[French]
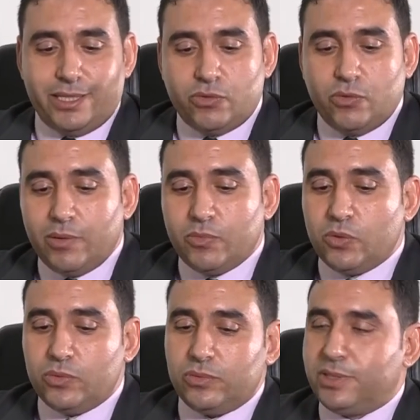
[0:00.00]
trois
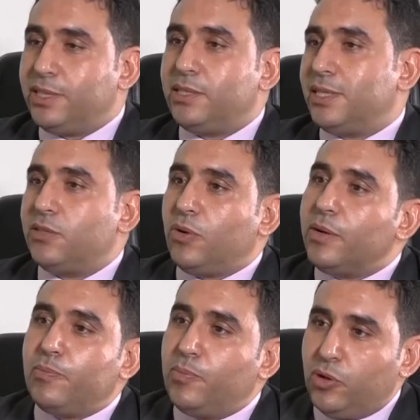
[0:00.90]
mots, ces, trois
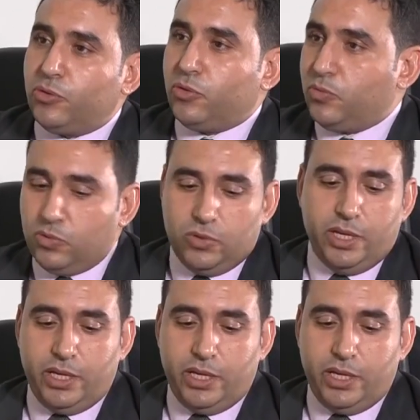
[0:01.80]
blocs de mots,